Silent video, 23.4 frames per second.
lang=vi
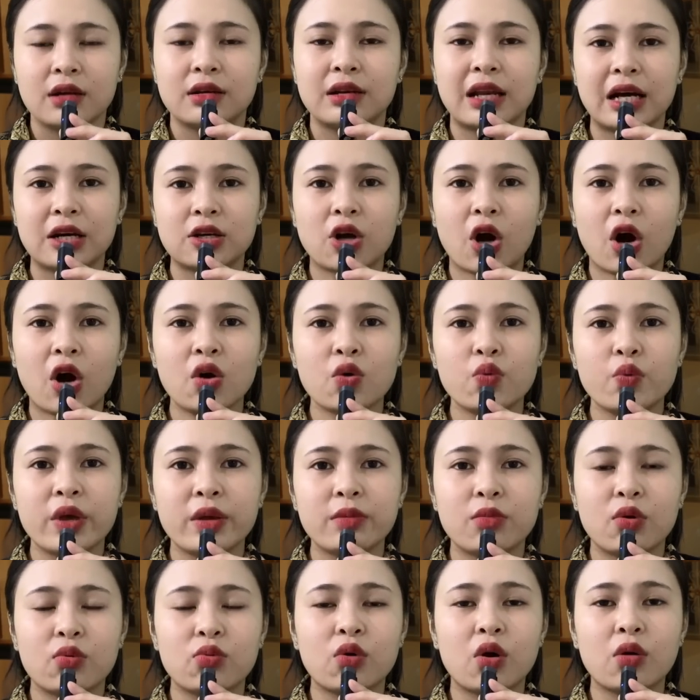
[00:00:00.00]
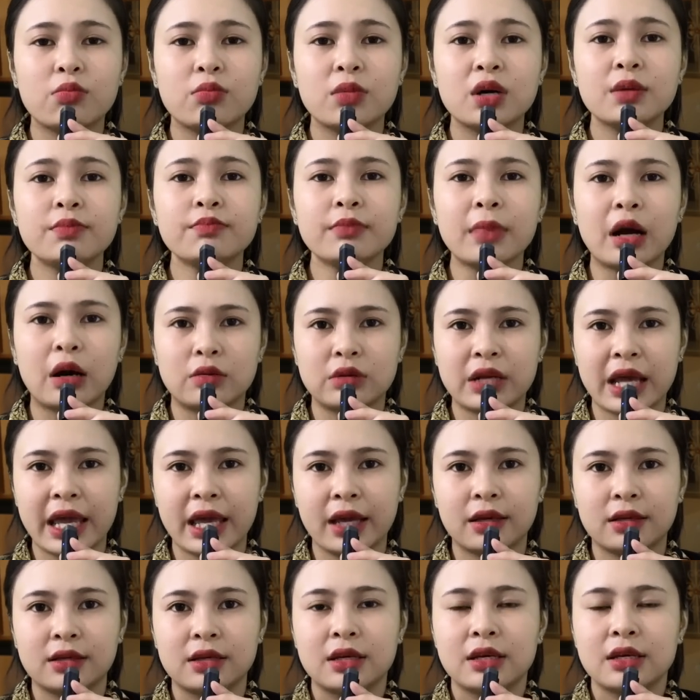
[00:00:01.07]
là có nguyên một con bướm màu
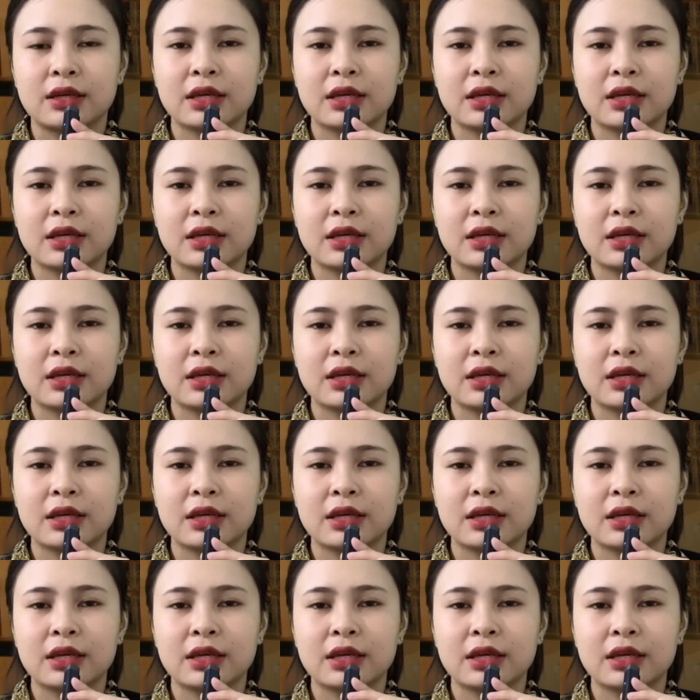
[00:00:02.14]
đen.